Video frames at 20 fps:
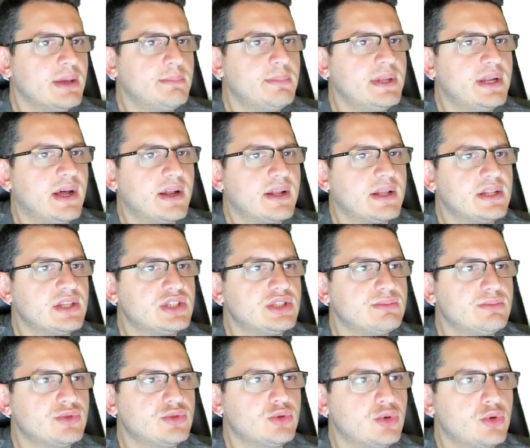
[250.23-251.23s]
Bir
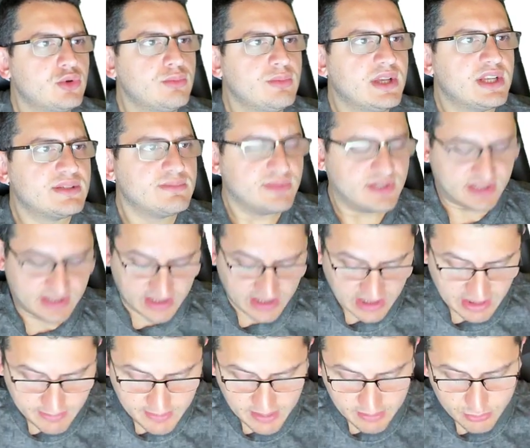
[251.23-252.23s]
arkadaşımız yorum yazmış.
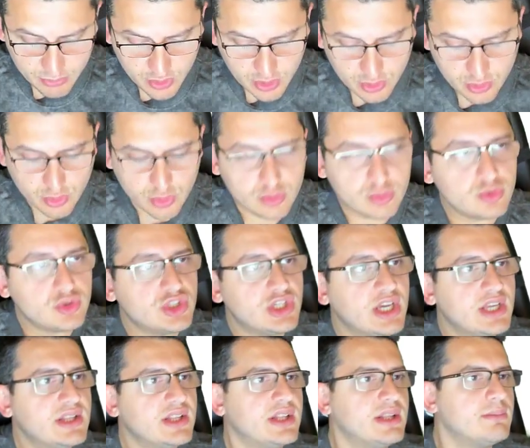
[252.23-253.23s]
Sanki ben buna kötü
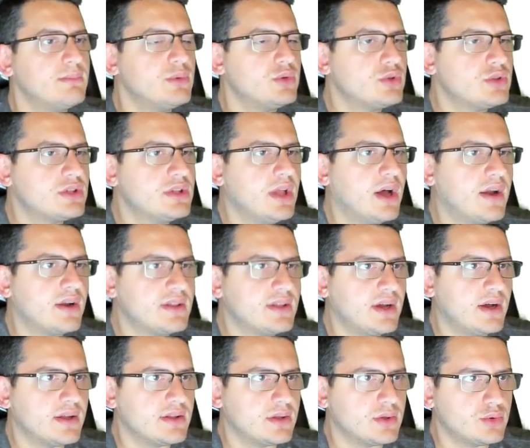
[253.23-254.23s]
şey dedim. Dar
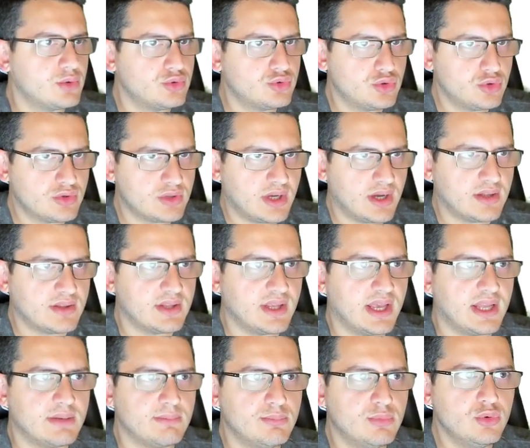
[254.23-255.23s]
tahta, küçük tahta
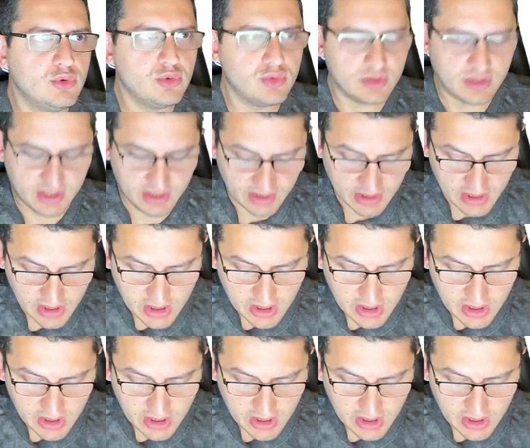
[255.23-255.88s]
yani büyük değil.